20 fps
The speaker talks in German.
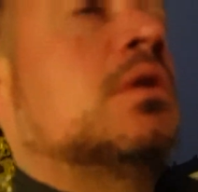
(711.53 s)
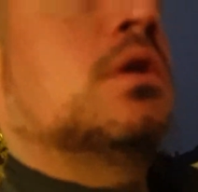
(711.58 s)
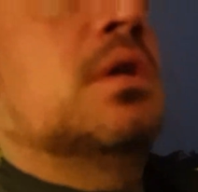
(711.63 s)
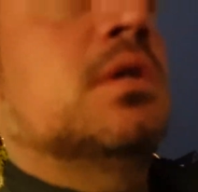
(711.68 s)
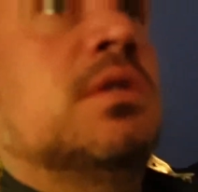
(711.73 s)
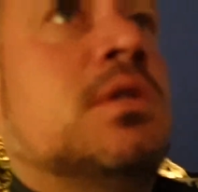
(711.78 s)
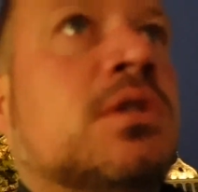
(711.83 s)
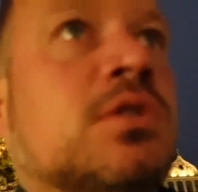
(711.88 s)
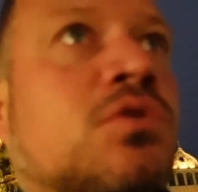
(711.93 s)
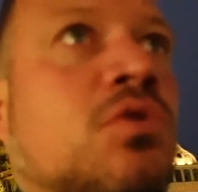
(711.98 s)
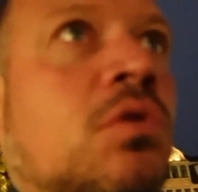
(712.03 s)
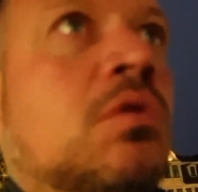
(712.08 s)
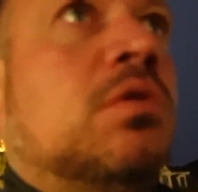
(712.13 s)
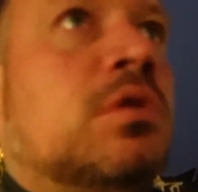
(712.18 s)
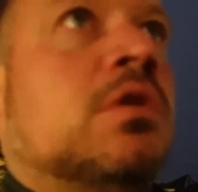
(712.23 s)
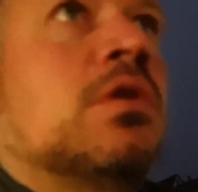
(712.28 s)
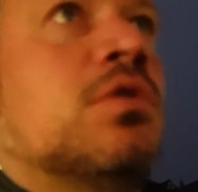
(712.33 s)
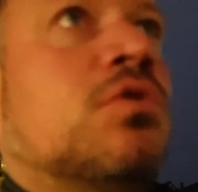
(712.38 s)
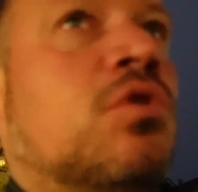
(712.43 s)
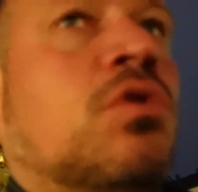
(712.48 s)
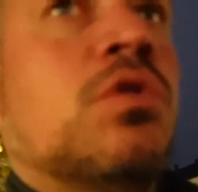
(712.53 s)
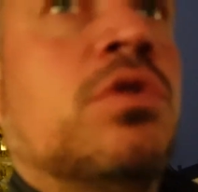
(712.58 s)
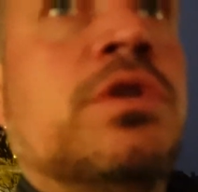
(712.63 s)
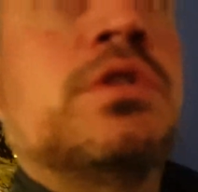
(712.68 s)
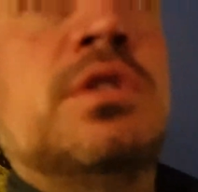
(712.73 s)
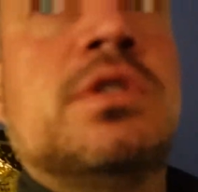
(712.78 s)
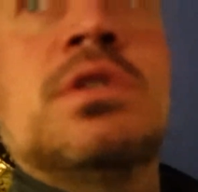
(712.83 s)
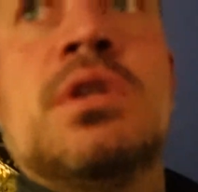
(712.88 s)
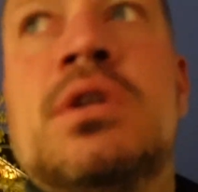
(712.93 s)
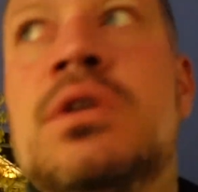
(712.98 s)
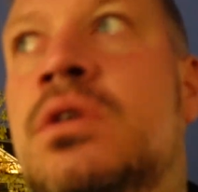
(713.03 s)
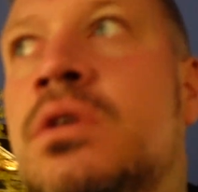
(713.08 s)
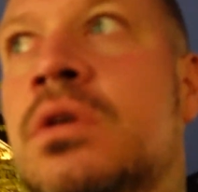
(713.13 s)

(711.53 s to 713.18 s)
Da ist das Goldene Kreuz.